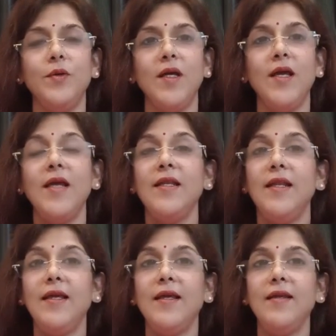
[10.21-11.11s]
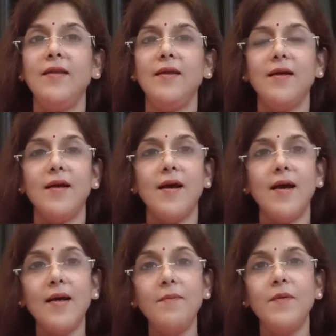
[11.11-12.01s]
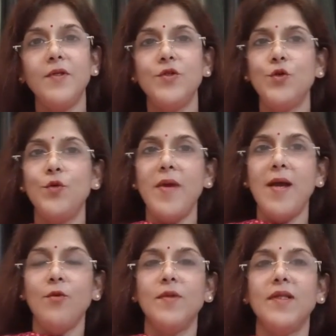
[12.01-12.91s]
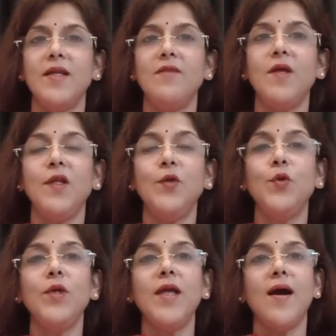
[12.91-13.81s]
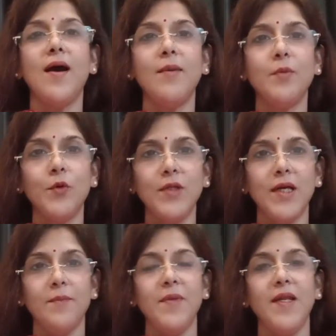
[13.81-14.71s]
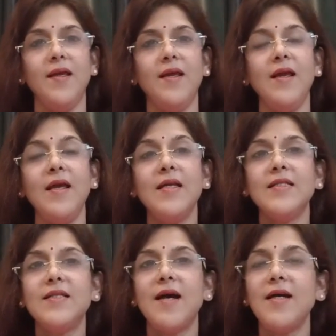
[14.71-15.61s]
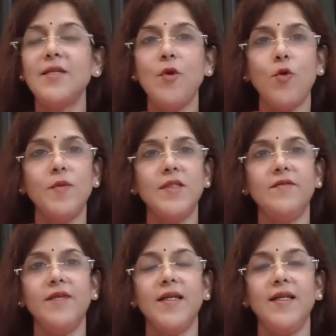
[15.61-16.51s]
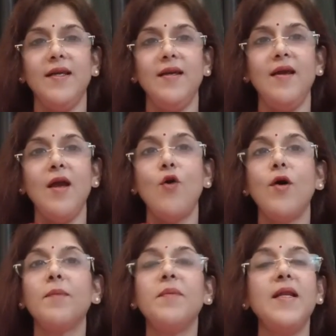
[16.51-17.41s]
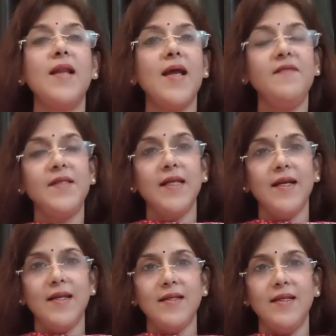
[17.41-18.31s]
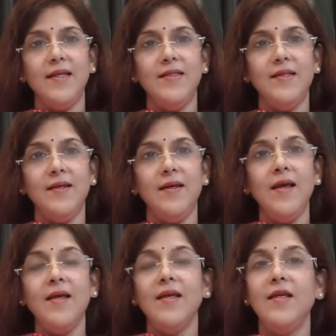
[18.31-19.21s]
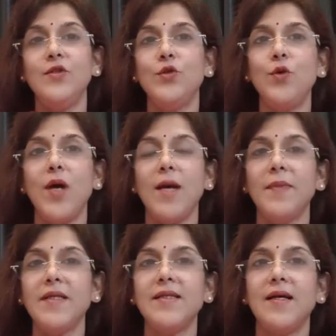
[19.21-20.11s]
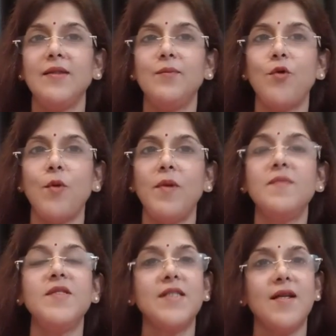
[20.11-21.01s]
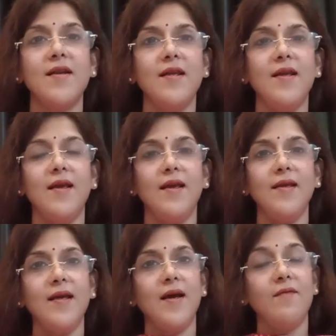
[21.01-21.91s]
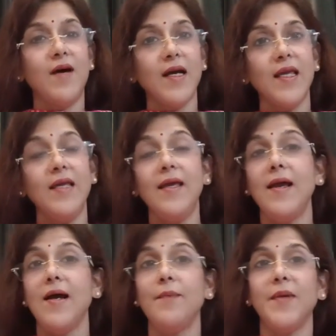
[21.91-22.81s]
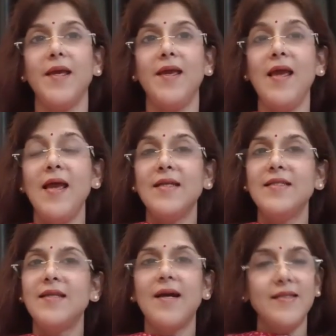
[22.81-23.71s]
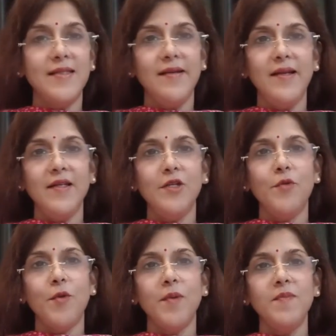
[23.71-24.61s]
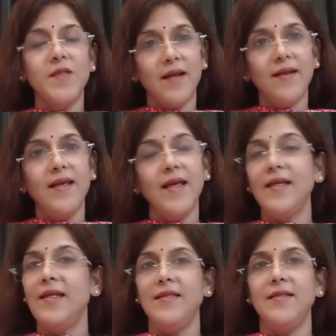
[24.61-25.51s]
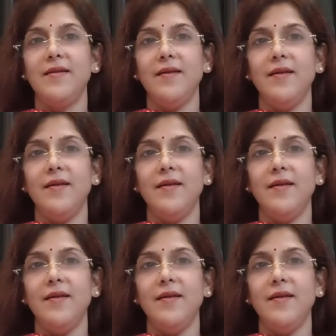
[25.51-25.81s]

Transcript: लेकिन अब जो मैं आपको बताने वाली हूँ ये आप खुद अपने चार्ट में ऑब्ज़र्व करिए और अपनी लाइफ से कनेक्ट कीजिए कि जो आपके साथ प्रॉब्लम्स चल रही हैं क्या वाकई ये आपके चार्ट से रिलेटेड प्रॉब्लम चल रही है कि नहीं चल रही है